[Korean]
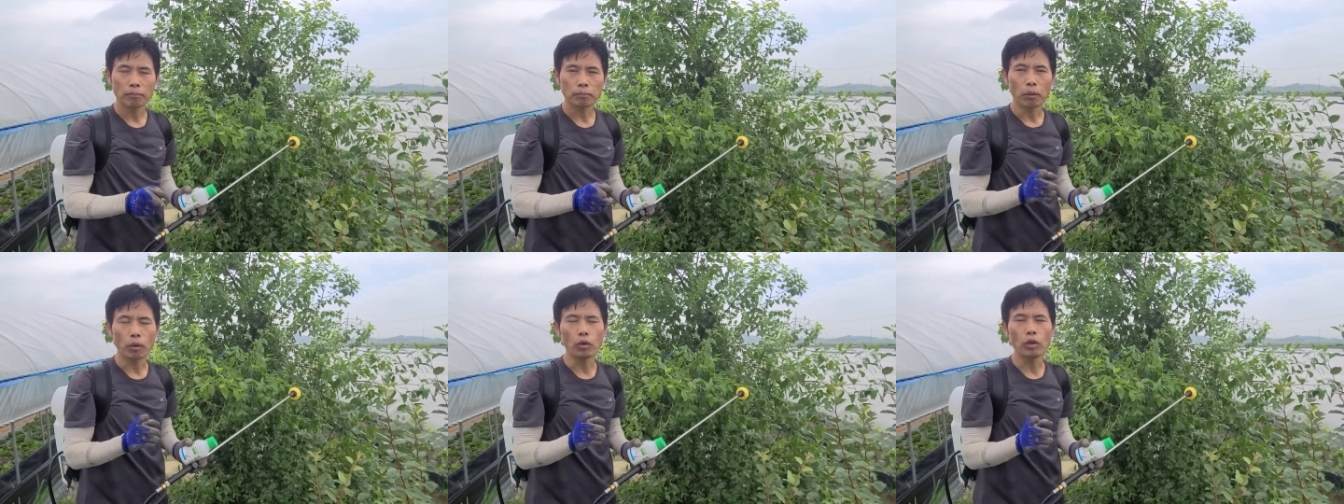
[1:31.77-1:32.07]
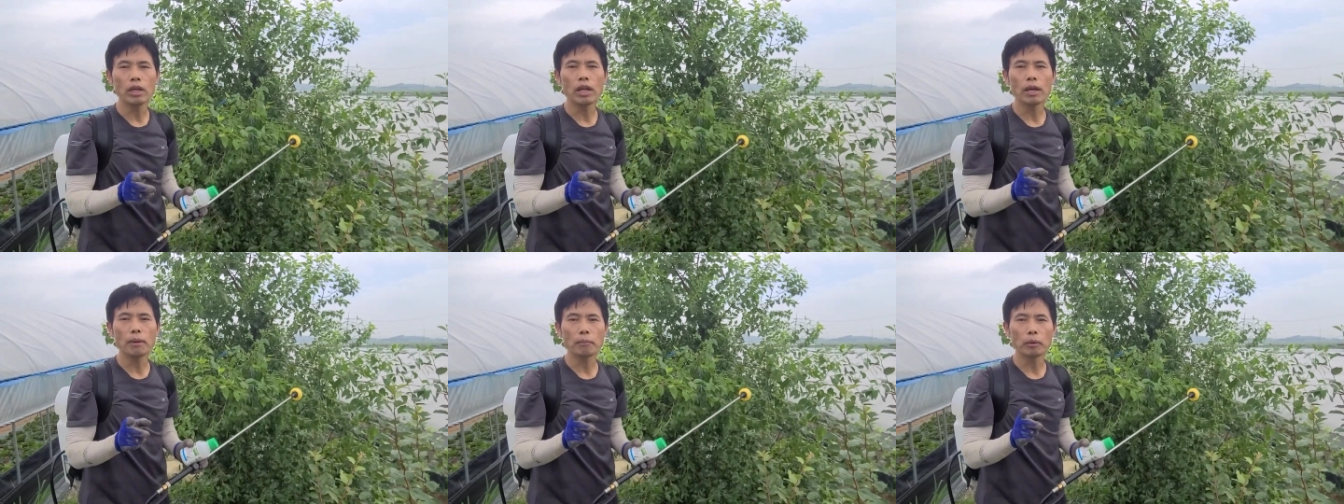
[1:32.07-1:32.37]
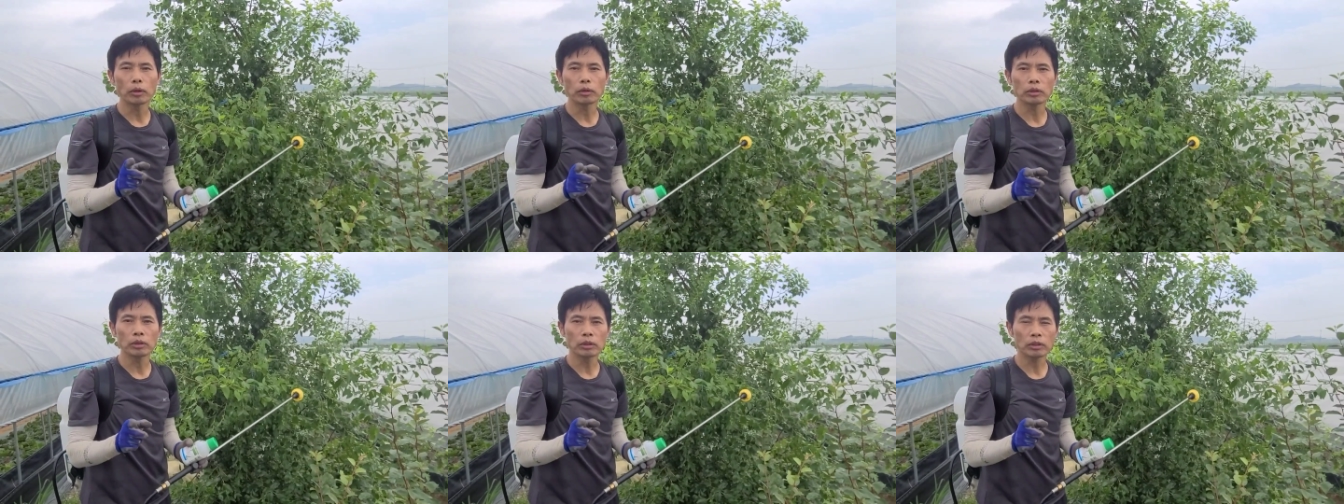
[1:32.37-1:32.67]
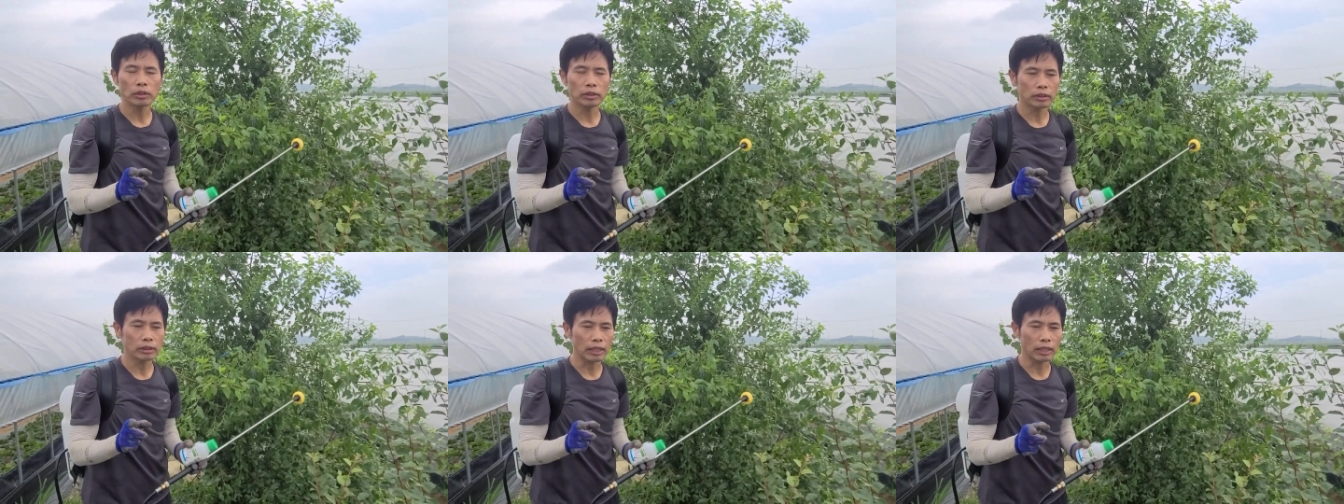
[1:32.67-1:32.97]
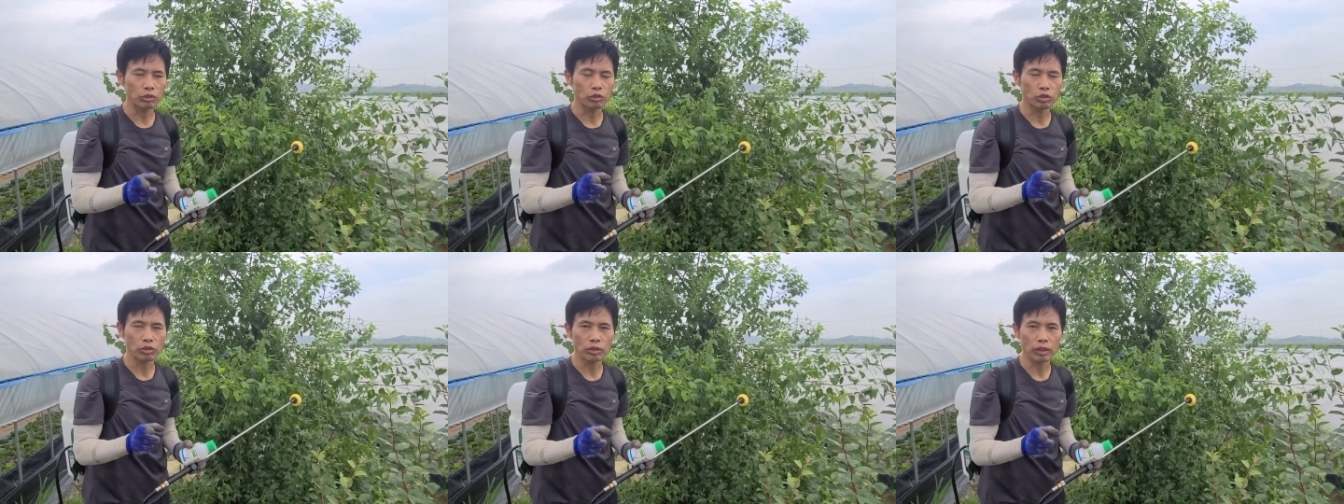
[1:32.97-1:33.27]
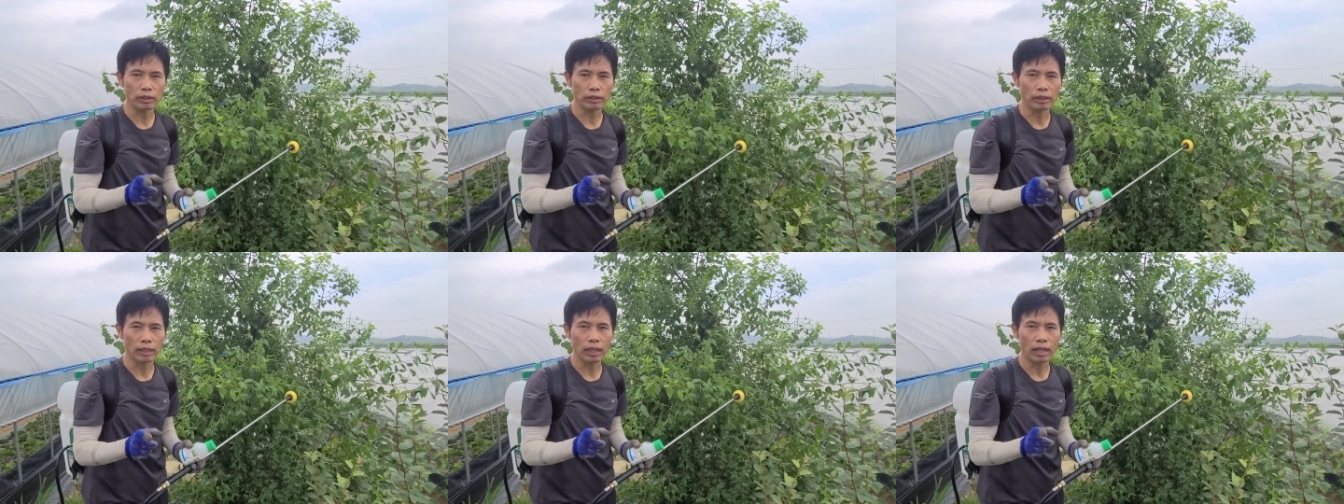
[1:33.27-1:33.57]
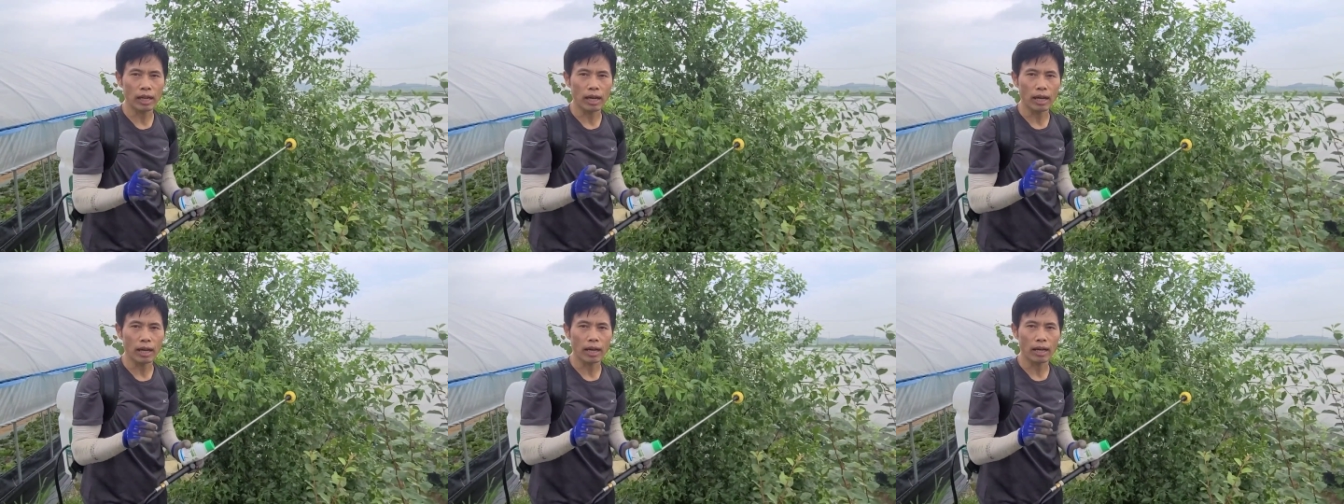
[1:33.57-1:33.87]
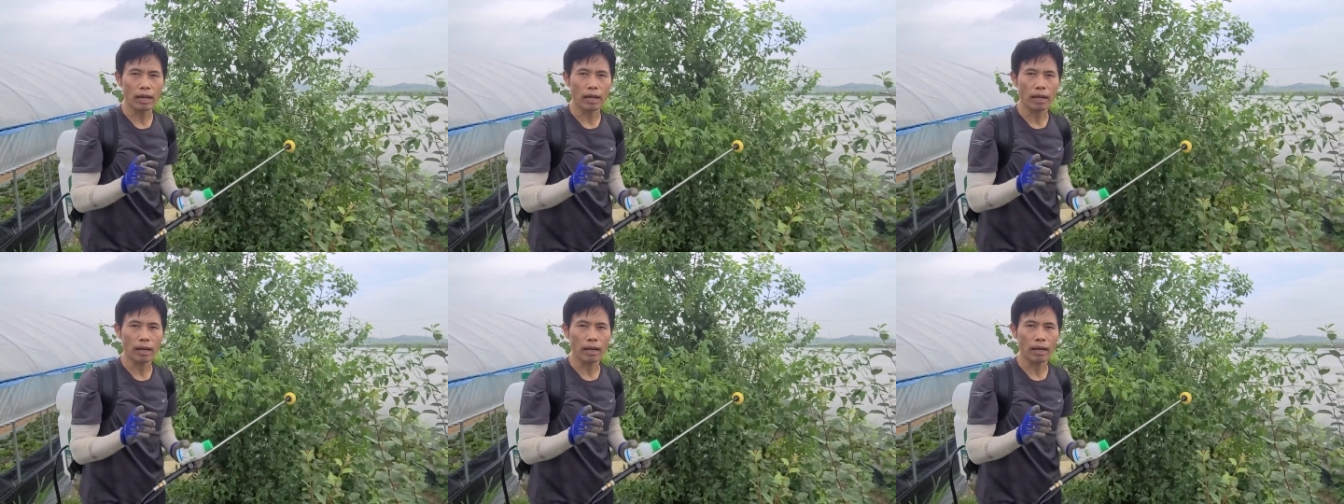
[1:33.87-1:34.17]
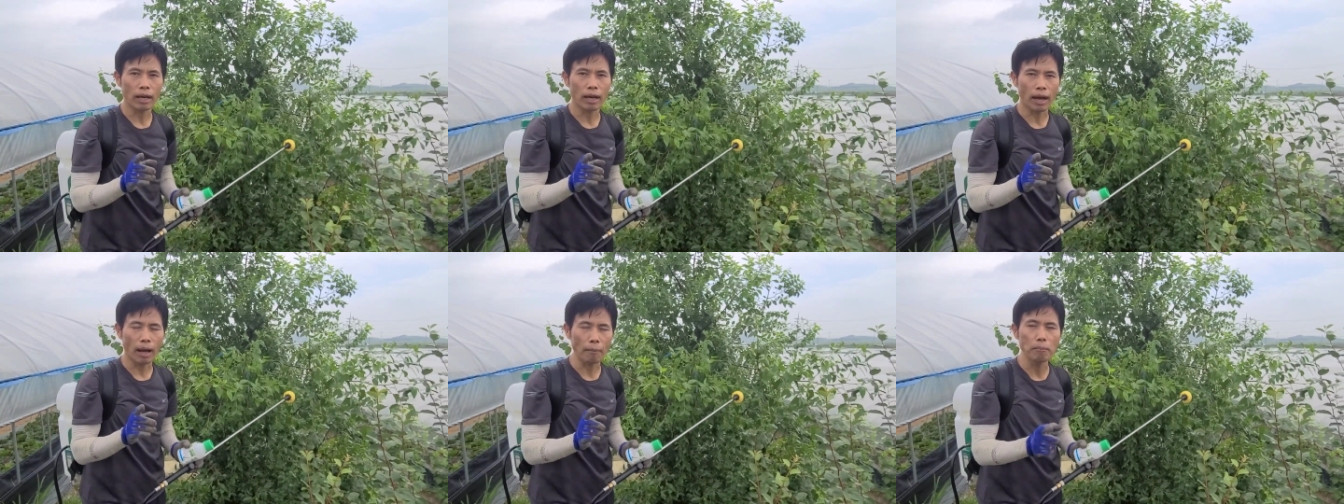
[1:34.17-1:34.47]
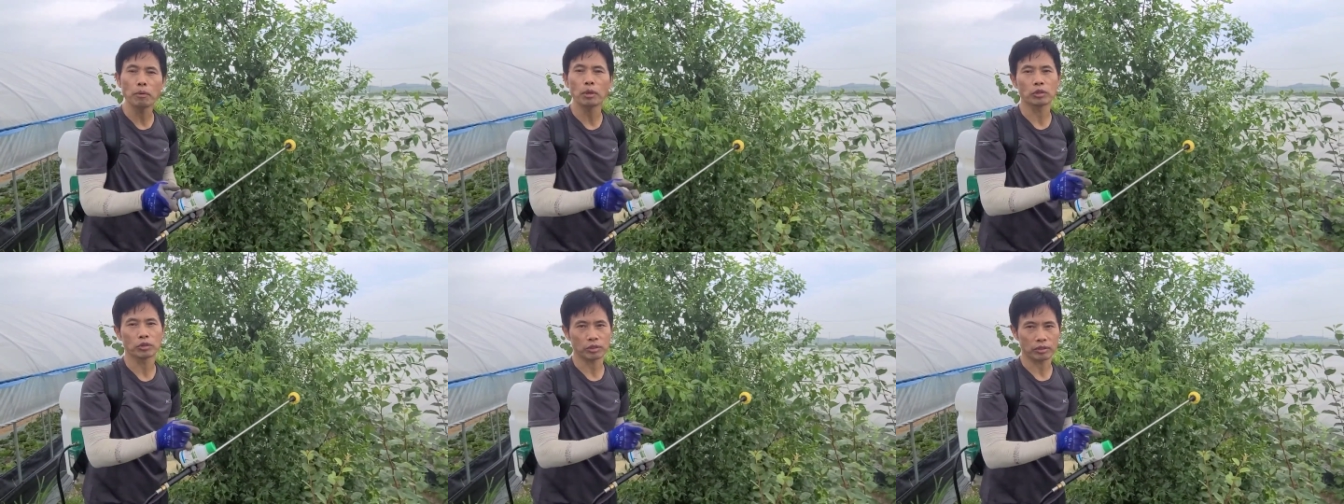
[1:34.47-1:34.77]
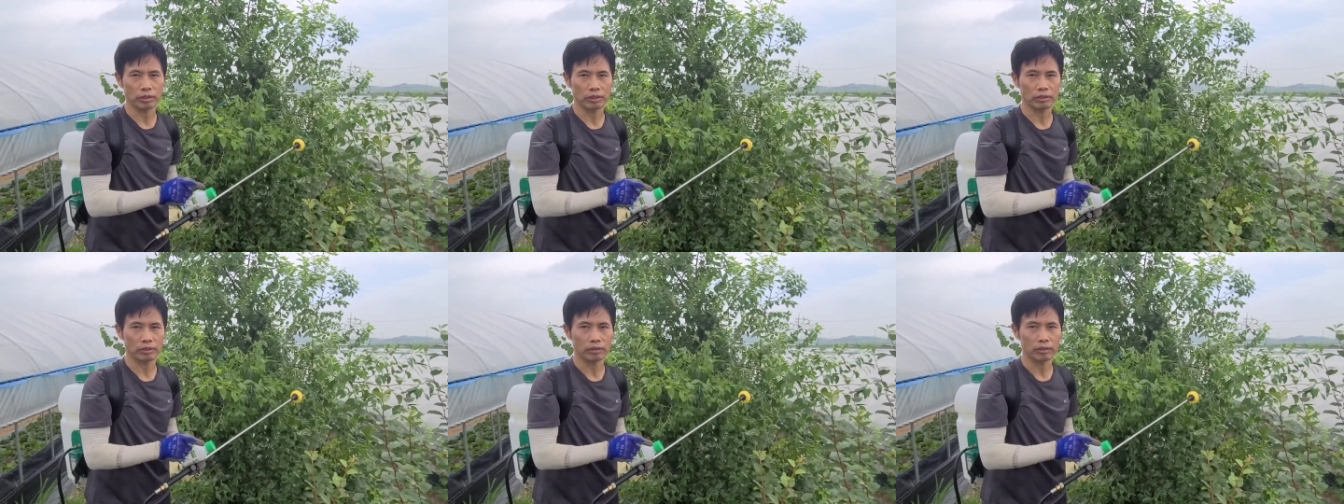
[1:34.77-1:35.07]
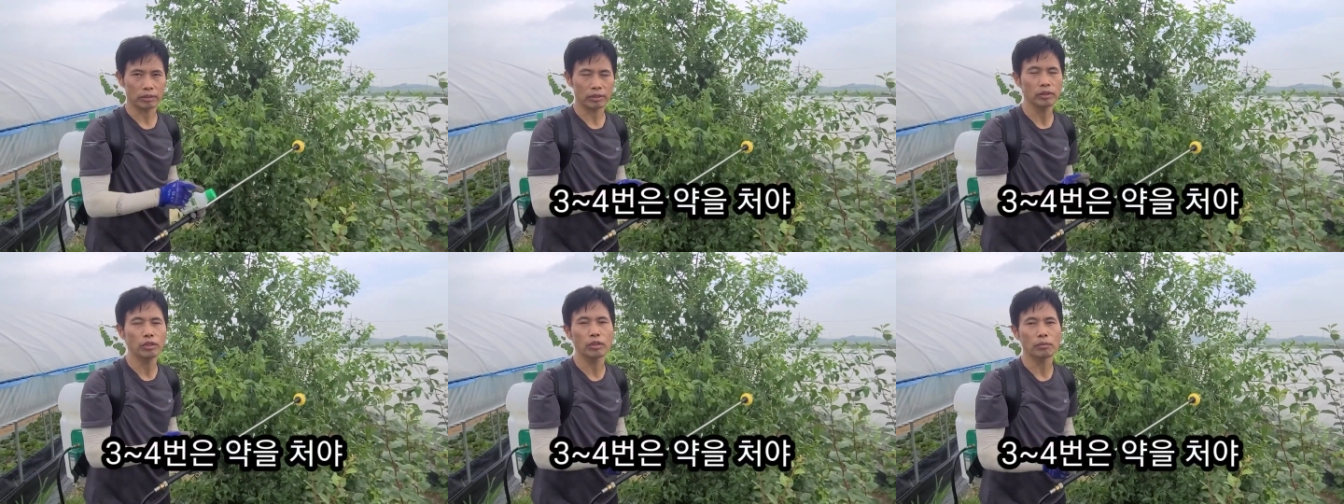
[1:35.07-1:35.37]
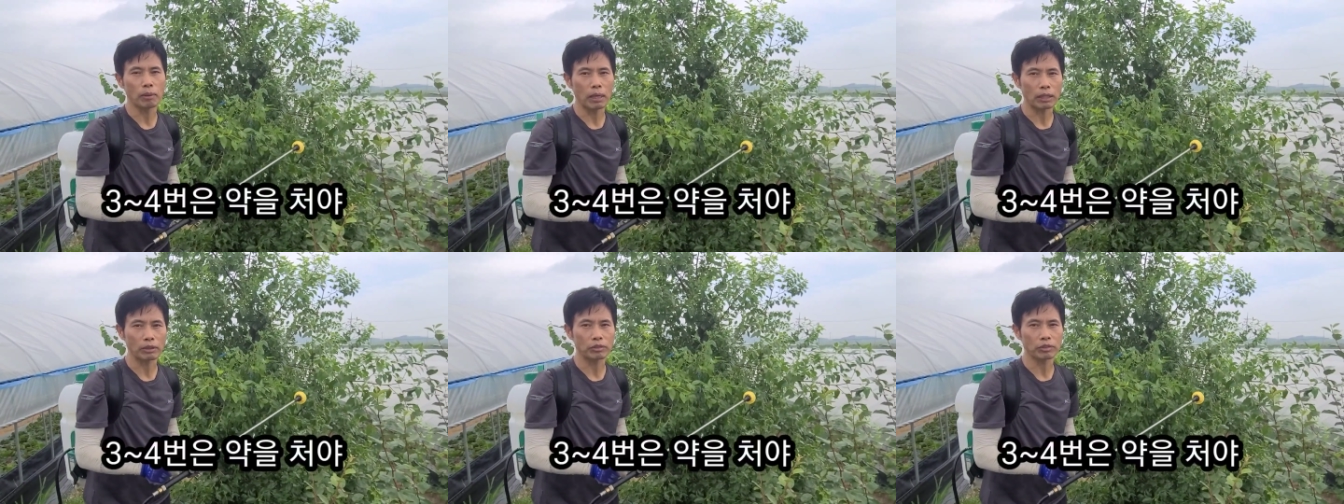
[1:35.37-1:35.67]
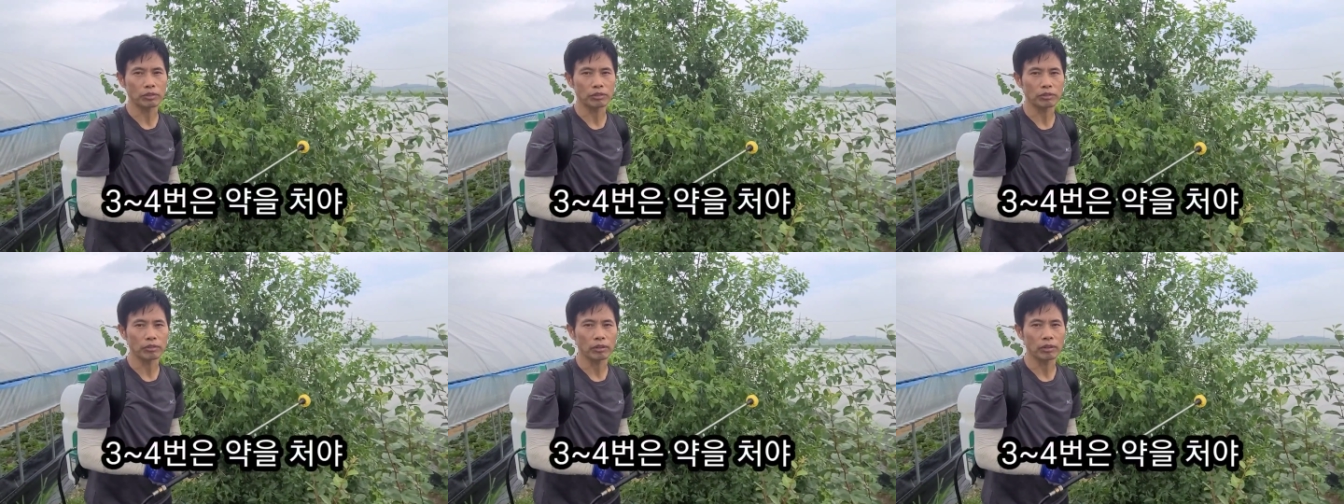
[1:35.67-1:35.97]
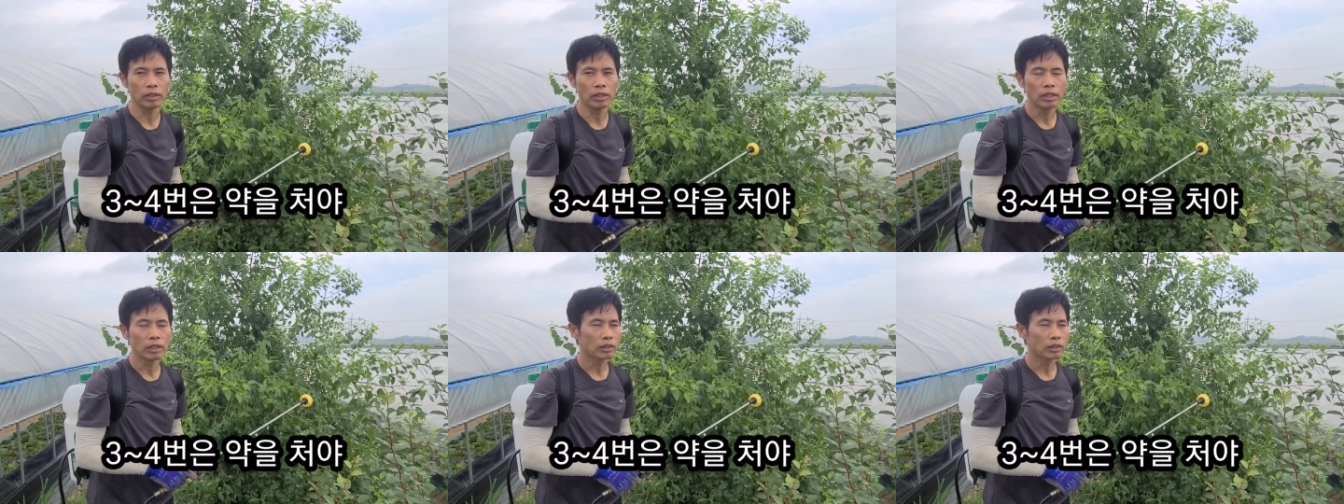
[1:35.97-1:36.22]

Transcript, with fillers: 벌레 먹는 대추를 갖다가 안 먹을 수가 있어. 그걸 막을 수 있어.